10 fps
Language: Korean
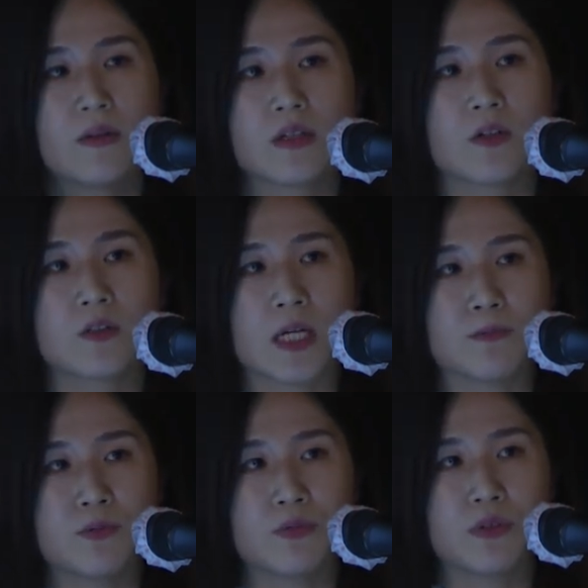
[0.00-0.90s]
그런
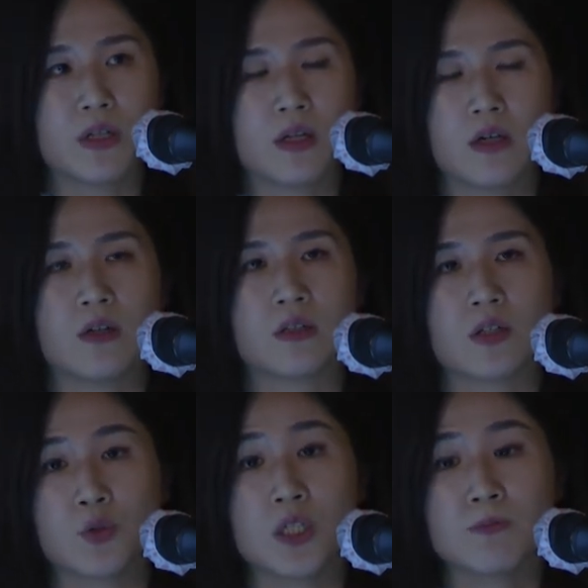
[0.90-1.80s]
작품들이 아,
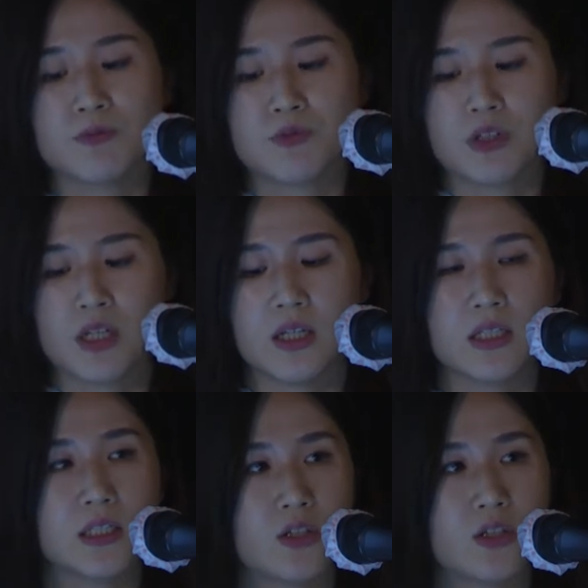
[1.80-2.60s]
그런 소장품들이